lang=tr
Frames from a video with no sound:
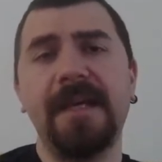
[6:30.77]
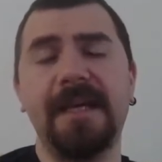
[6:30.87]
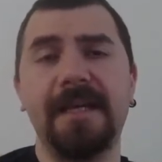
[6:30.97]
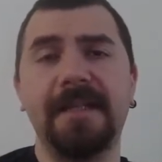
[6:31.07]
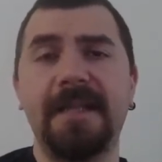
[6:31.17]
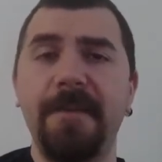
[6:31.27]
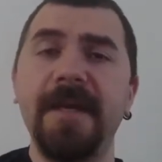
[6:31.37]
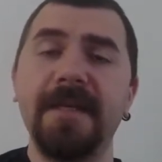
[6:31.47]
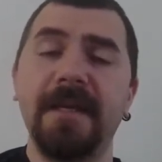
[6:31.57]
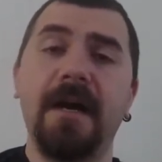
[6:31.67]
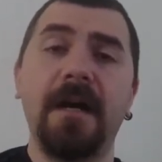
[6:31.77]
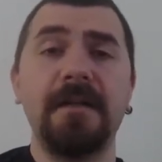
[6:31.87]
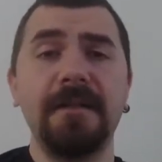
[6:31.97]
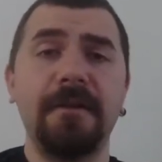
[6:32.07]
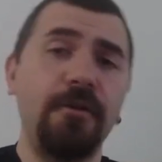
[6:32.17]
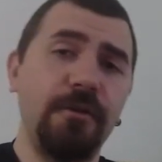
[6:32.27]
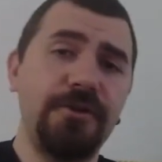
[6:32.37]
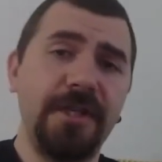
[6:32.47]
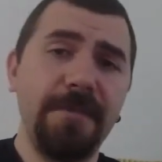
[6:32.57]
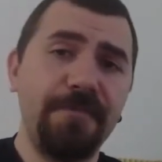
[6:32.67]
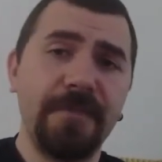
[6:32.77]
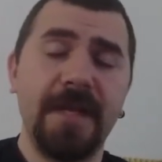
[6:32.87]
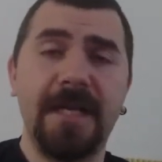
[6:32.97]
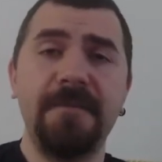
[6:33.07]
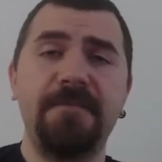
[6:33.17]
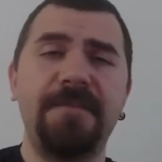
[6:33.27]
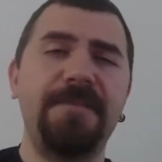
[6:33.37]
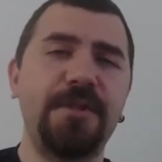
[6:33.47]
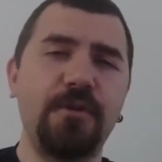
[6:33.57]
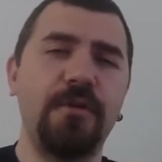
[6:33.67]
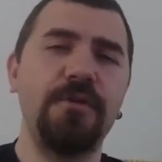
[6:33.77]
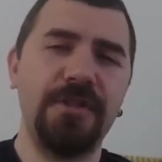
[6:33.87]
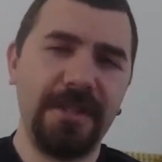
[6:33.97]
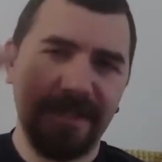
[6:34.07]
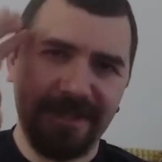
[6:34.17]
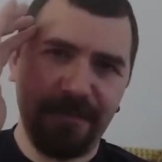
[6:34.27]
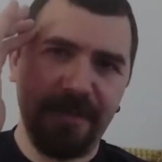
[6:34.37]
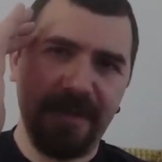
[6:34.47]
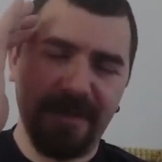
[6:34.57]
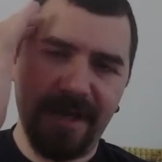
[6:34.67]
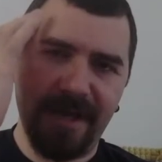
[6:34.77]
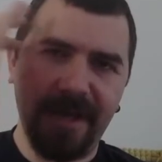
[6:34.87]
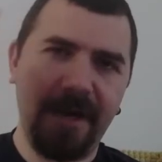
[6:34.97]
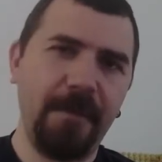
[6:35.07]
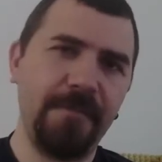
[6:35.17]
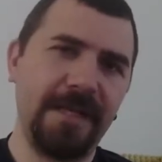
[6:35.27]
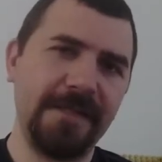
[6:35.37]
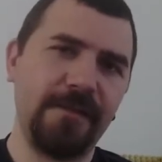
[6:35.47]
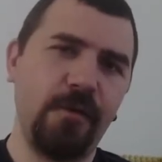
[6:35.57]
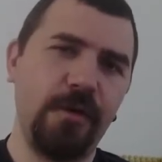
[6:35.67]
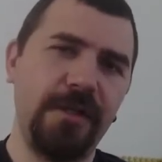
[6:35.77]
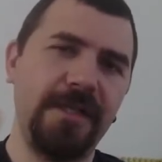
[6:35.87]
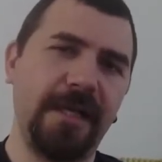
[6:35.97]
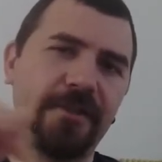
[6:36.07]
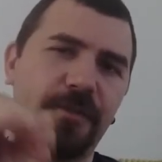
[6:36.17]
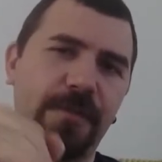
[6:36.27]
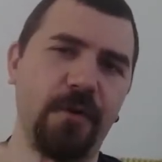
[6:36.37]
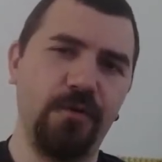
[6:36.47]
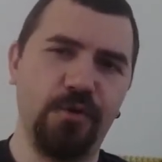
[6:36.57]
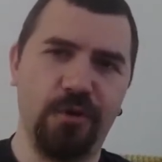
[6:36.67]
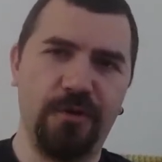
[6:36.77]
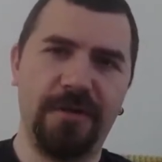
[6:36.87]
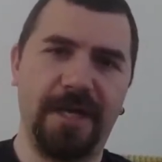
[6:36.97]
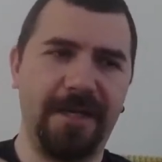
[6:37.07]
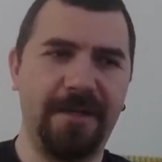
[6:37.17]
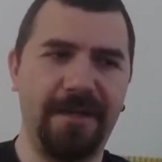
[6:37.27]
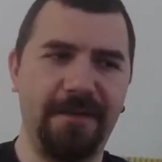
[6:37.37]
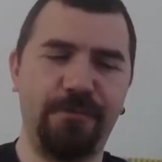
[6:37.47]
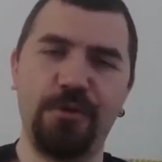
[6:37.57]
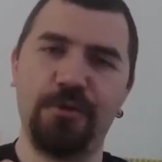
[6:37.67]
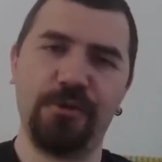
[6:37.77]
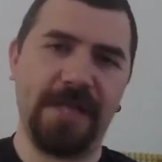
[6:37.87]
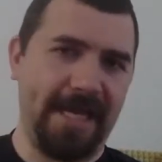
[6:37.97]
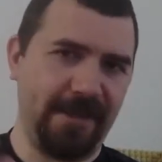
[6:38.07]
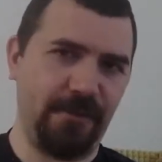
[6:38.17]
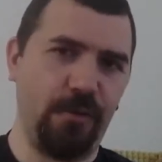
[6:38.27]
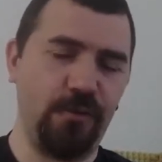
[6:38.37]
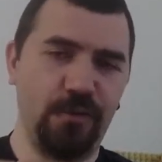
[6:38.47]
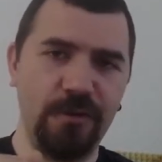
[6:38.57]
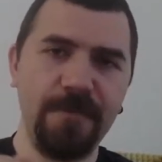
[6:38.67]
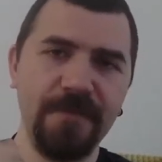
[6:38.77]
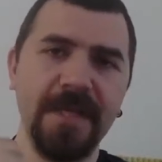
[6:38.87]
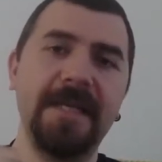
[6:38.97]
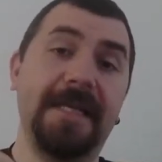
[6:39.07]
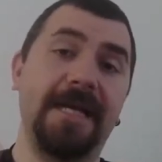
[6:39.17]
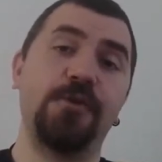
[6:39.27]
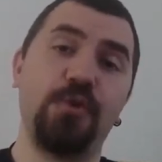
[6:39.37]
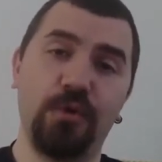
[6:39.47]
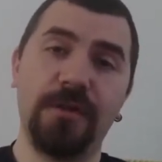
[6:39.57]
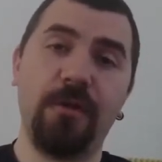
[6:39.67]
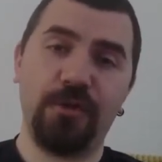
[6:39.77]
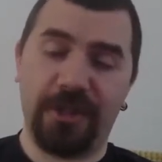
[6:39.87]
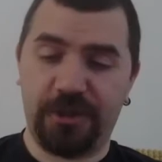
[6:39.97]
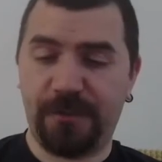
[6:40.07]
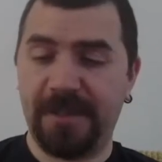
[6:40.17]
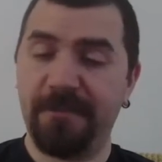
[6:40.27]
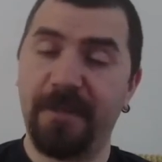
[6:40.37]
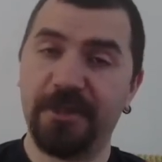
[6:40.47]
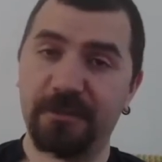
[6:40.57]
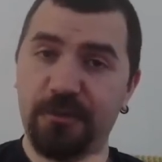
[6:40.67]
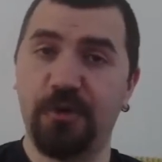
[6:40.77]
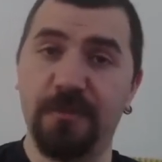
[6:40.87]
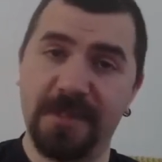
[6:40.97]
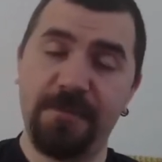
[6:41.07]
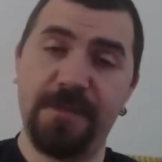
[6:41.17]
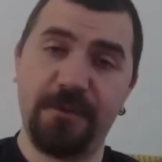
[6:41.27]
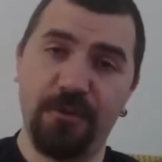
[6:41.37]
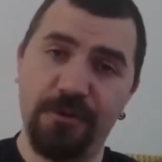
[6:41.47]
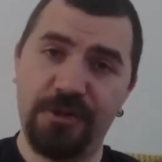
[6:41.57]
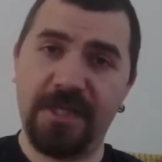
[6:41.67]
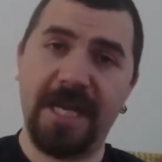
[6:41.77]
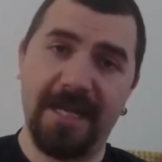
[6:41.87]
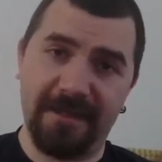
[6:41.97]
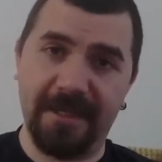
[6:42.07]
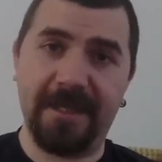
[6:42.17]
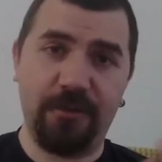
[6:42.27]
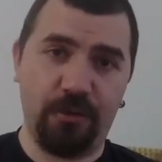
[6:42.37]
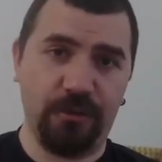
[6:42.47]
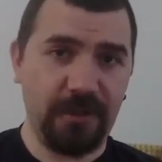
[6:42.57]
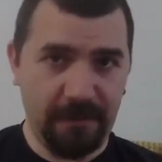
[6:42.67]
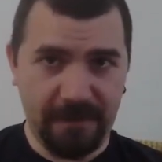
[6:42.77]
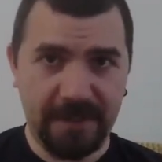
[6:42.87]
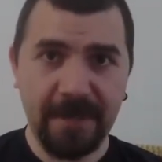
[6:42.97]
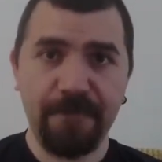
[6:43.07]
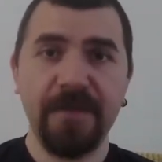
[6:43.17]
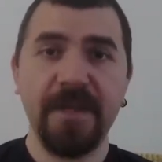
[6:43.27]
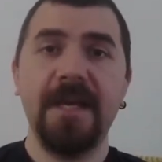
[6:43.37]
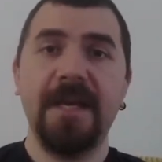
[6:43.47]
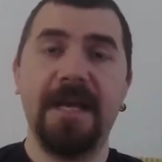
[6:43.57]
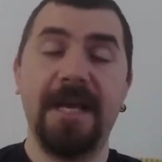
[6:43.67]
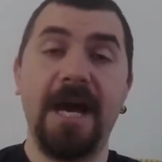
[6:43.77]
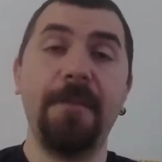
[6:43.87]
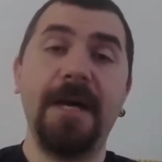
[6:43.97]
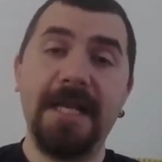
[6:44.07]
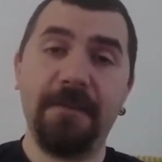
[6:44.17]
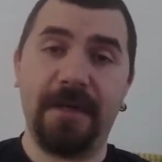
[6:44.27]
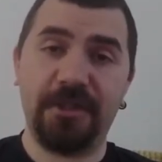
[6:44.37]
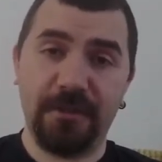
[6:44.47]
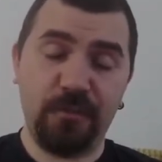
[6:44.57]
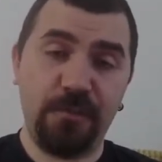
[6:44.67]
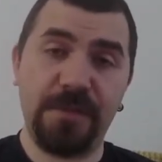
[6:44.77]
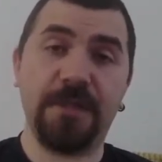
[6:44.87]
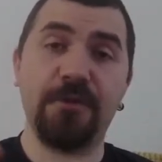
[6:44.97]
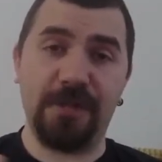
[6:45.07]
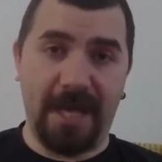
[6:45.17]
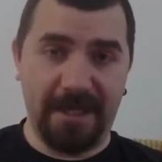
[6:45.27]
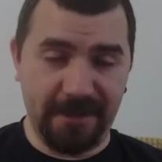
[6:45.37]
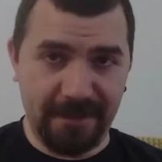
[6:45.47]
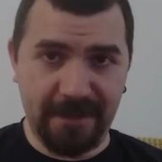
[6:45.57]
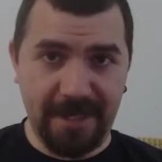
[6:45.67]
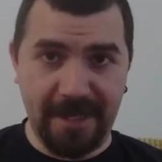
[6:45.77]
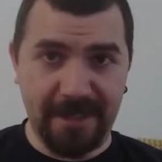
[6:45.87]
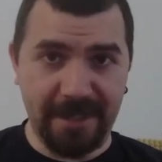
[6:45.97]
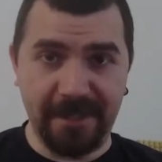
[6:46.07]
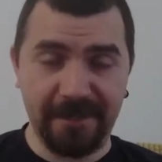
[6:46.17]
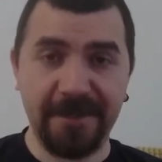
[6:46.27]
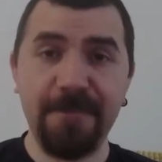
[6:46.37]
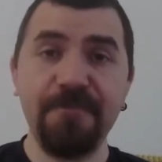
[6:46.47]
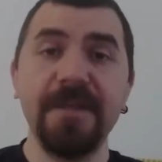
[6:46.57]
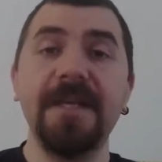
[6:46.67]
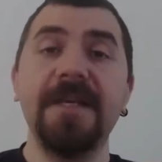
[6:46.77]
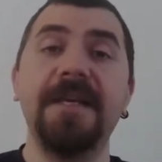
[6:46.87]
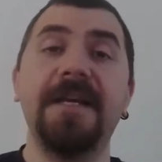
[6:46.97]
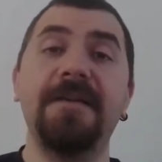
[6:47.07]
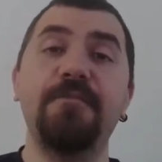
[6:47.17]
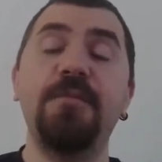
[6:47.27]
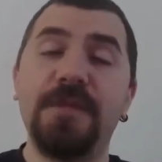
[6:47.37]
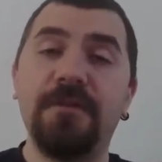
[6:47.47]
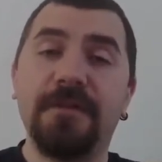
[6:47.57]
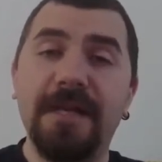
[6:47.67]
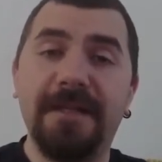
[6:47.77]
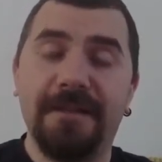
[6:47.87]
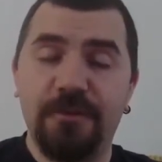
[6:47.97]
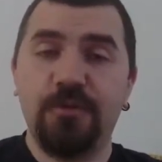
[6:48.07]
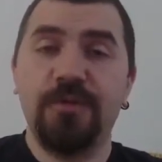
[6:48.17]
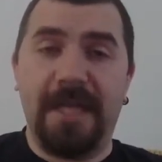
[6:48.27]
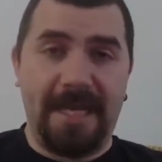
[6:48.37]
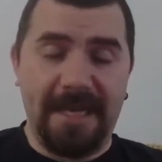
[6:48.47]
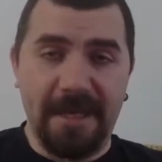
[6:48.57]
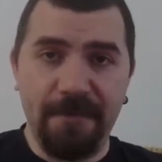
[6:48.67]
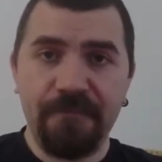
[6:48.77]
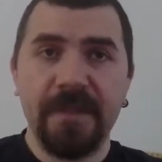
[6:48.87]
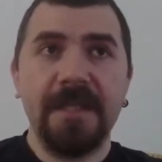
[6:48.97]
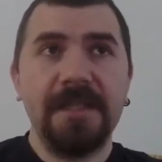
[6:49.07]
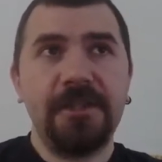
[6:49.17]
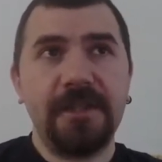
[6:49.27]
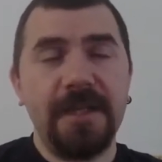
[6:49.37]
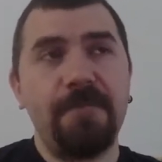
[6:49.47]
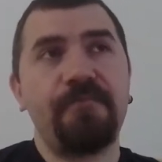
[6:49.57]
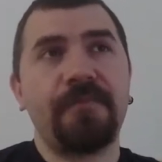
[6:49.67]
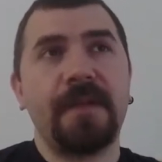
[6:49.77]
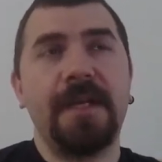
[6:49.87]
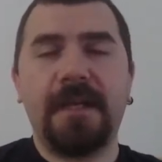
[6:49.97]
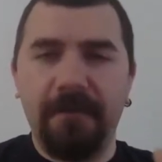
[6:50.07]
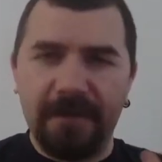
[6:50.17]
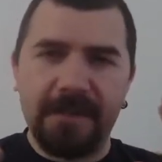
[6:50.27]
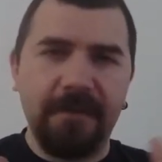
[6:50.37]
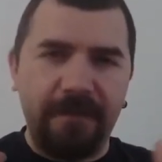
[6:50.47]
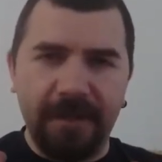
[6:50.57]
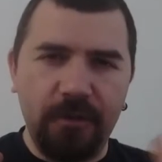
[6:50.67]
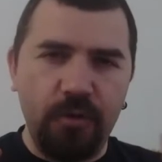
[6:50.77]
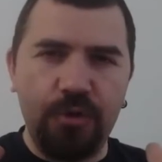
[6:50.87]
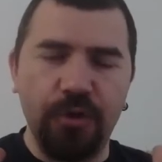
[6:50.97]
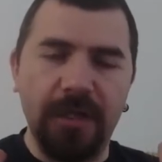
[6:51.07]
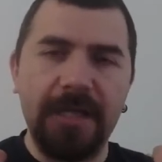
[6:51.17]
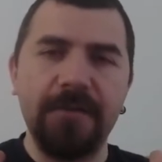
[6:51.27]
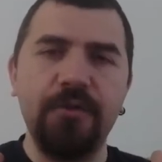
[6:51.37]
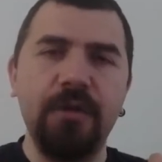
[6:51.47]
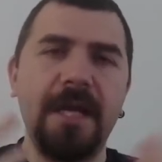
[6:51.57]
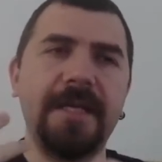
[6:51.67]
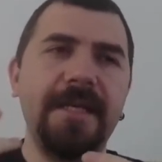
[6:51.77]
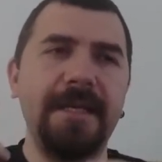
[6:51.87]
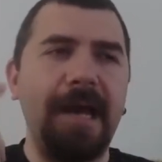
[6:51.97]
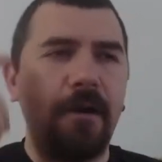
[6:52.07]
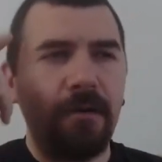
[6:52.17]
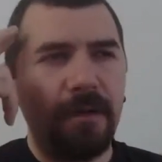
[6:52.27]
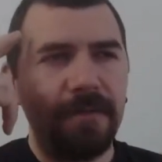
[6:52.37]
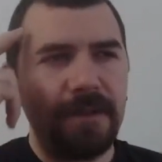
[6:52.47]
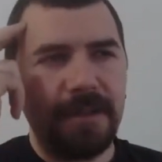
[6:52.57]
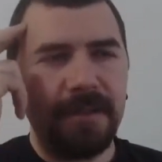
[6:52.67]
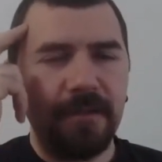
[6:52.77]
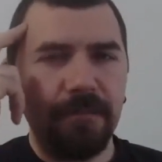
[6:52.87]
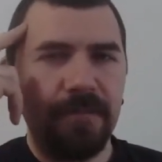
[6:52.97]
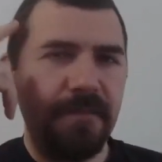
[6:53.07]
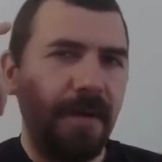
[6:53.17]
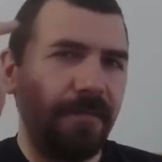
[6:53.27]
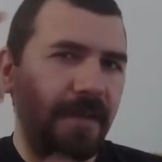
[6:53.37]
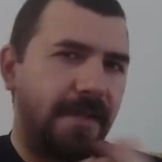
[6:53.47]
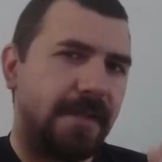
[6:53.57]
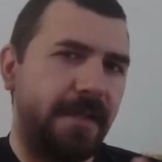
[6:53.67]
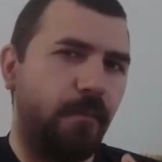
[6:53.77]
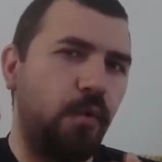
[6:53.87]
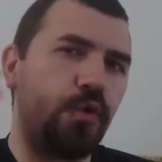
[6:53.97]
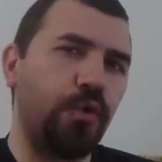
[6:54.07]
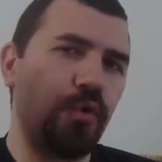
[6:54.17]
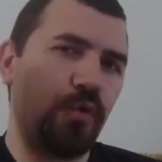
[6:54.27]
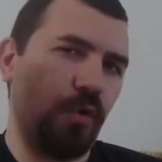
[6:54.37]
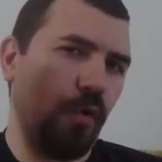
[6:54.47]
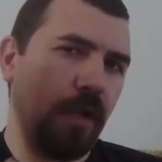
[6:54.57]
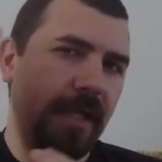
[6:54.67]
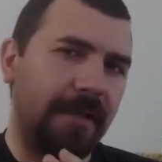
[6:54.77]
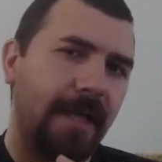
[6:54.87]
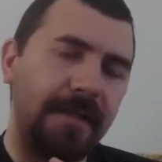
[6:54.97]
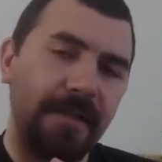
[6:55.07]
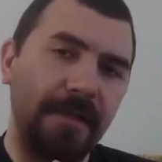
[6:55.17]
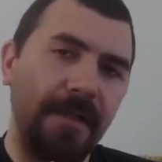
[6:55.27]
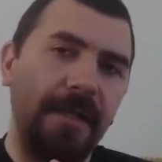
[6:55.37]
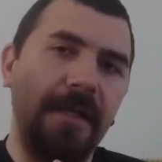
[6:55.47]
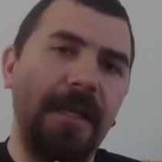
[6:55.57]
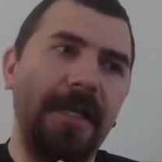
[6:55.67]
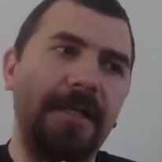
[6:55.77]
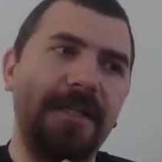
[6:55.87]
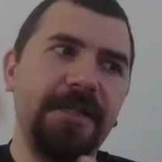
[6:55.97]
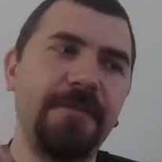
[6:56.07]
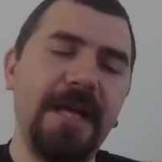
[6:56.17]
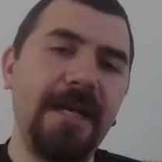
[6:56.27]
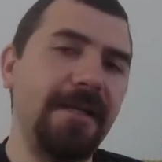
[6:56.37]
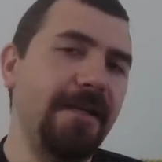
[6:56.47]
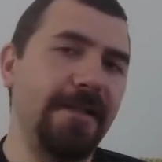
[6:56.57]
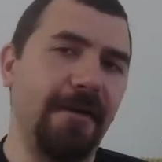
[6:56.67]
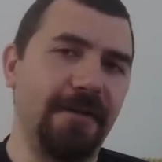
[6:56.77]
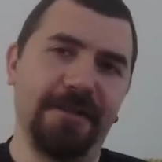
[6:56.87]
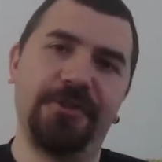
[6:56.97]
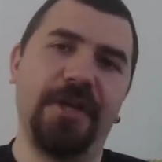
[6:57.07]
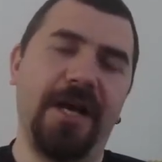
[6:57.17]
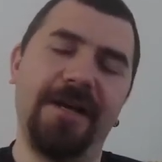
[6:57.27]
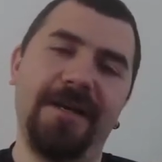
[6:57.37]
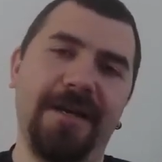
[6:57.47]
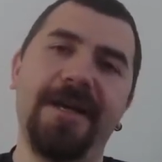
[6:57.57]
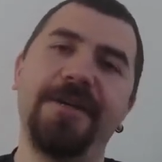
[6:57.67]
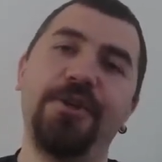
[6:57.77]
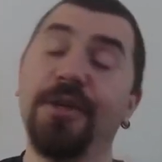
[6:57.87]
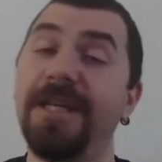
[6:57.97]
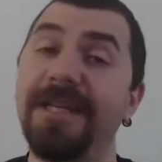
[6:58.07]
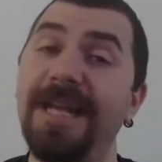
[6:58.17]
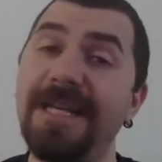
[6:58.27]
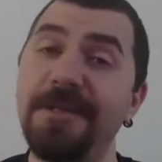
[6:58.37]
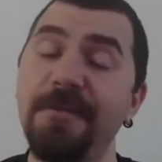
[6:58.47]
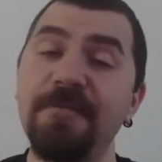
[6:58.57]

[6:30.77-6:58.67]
E, demek akıloloji hani psikoloji gibi e, ama biraz yanlış bir öncülü. Hani e, pseudoscience öncülü. Yani sonunda o çalışmaların başlamış olması psikolojiye neden oldu tabii ki. E, ama ilk başta bu pseudoscience e, yayıldı. E, bu pseudoscience da şununla ilgili. İşte e, kafatasını falan ölçüyorlar. Diyorlar ki ya o kafatasının bilmem neresinde boşluk olanlar e, kriminal davranışa e, yönelirler.